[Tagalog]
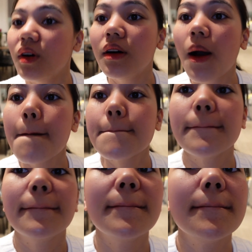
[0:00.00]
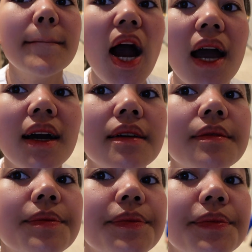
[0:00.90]
oh. Mm.
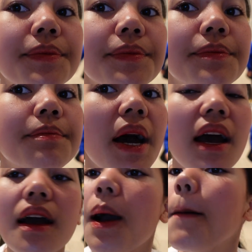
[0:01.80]
Mm. Pak